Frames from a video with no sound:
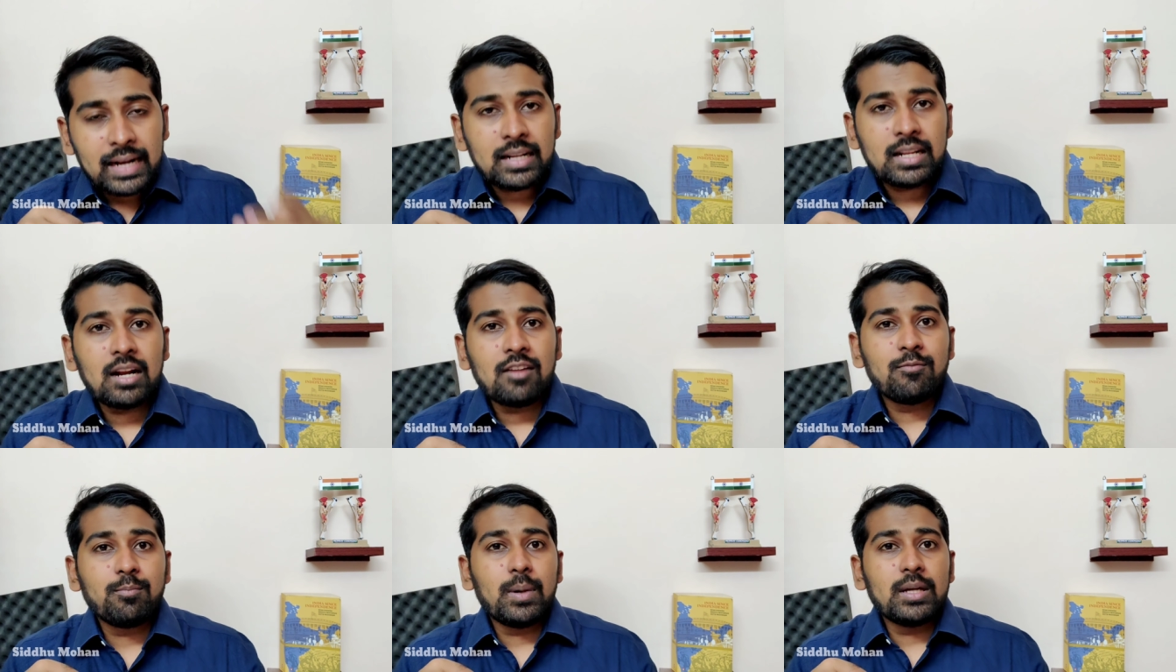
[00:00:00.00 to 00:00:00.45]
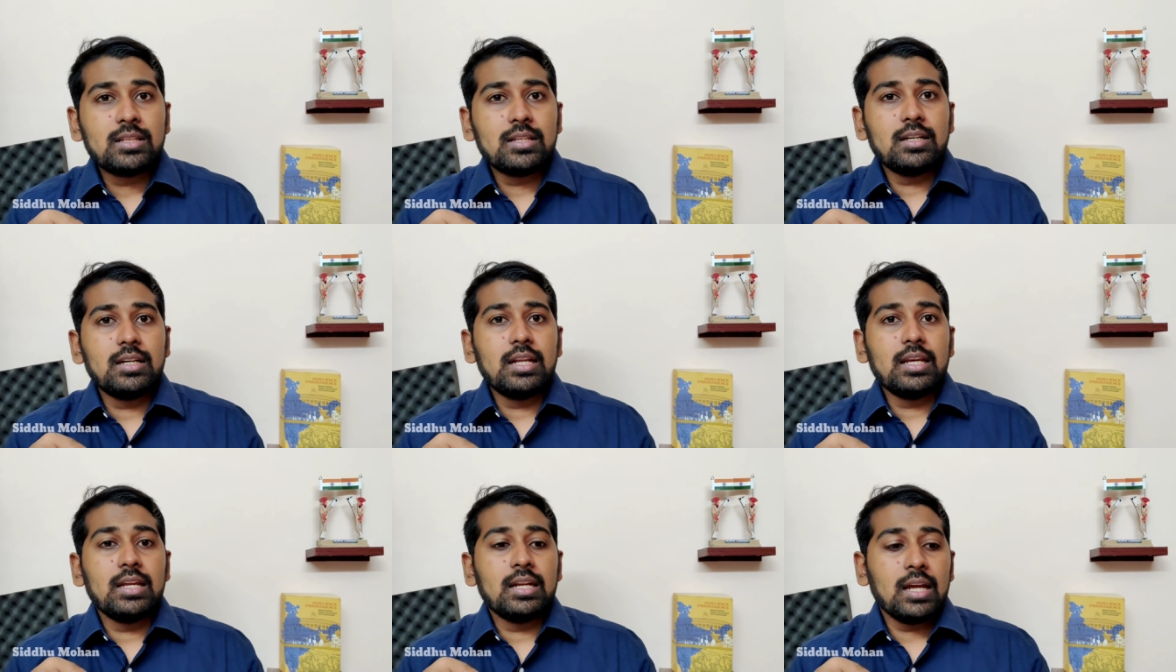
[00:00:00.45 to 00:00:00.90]
ஏர்கிராஃப்ட்
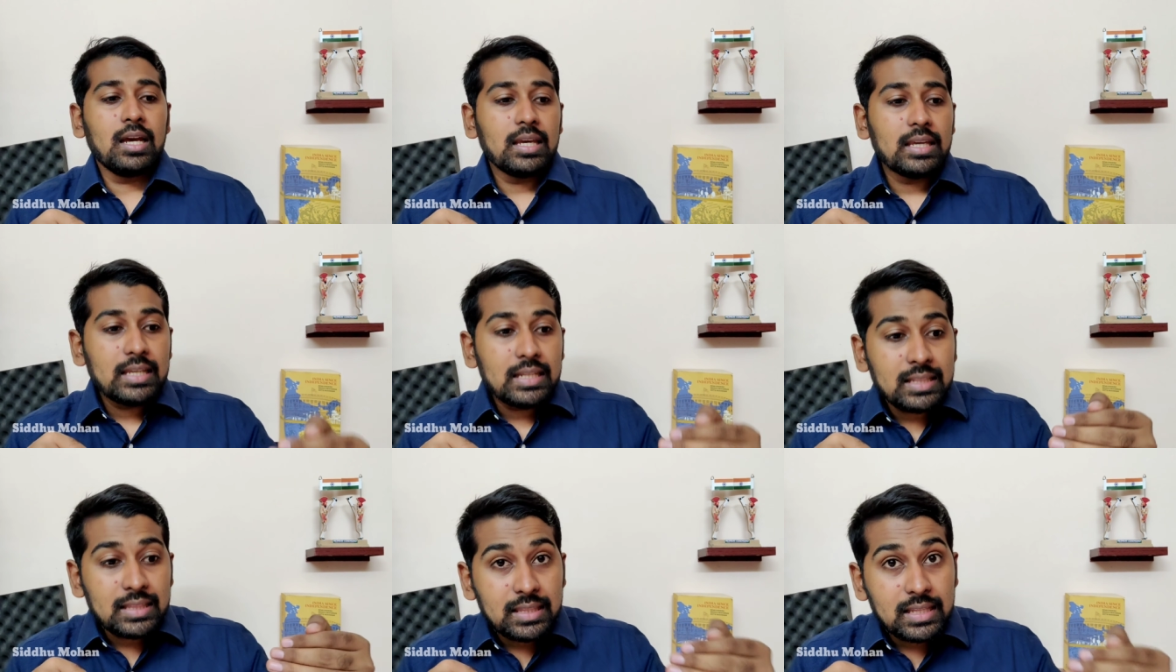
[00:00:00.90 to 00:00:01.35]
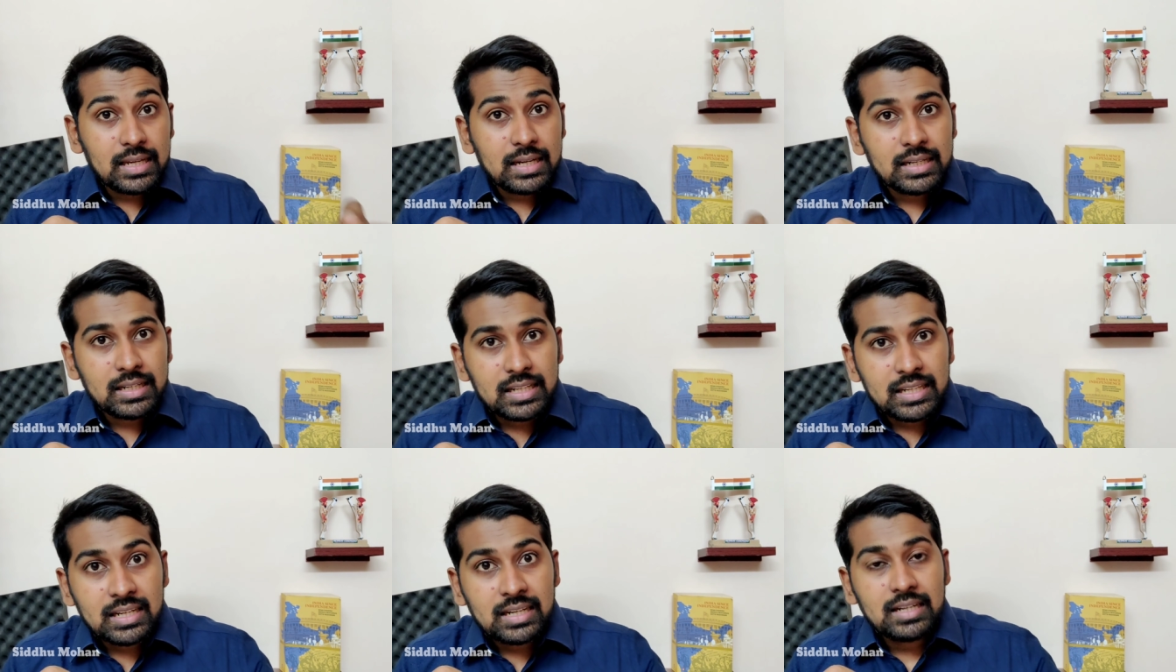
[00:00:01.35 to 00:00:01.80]
பார்த்துக்கிட்டிங்கன்னா
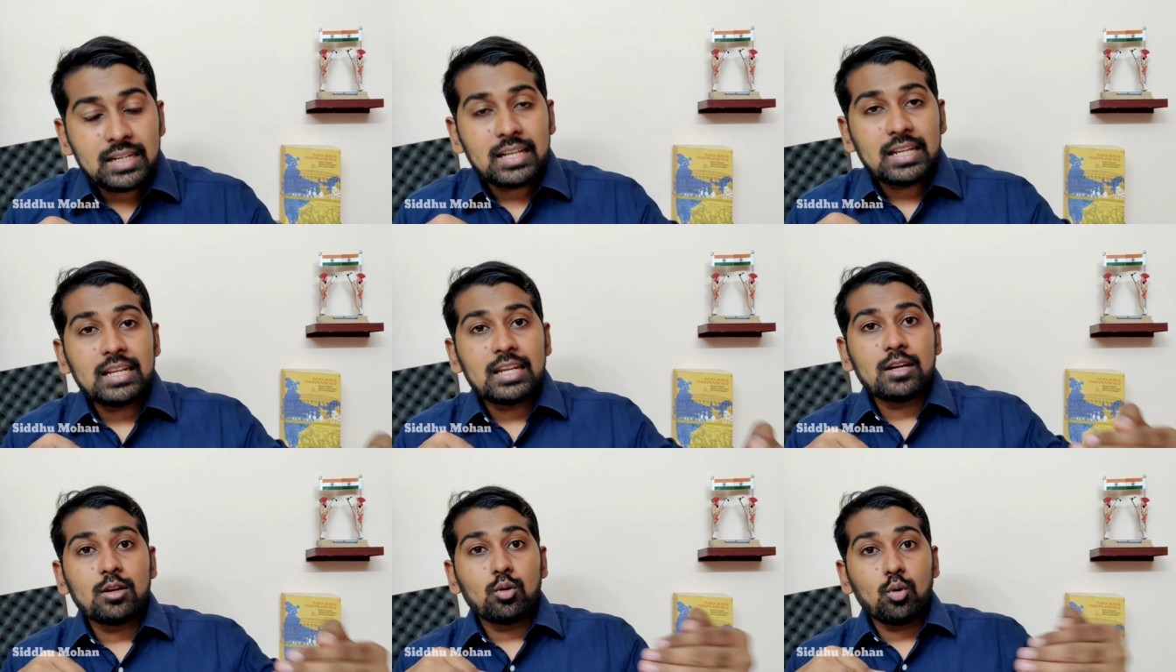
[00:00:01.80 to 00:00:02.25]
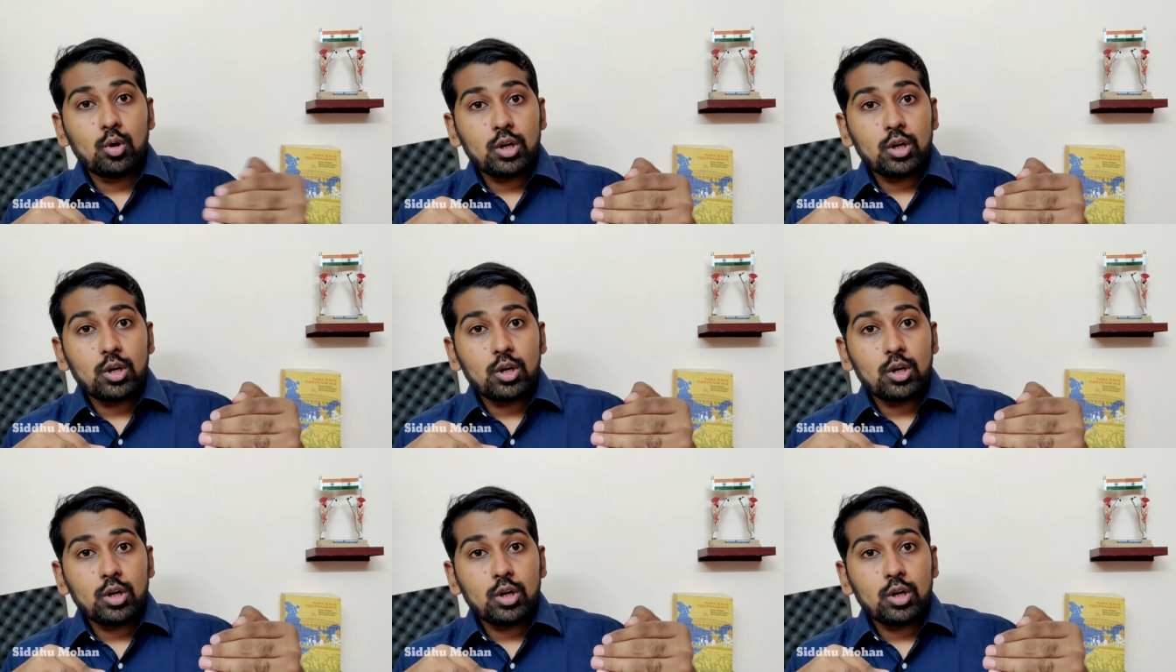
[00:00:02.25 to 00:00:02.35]
இந்தியன் டெரிட்டரியை